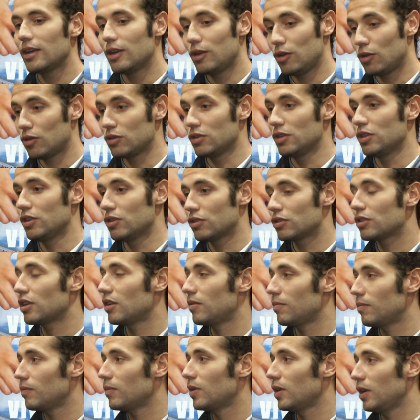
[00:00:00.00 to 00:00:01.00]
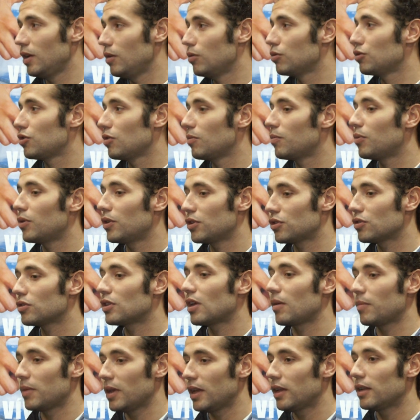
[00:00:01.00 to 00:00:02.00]
los niños tienen ilusión por eso
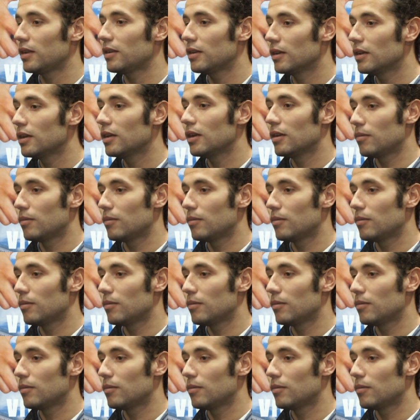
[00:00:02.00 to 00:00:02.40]
también,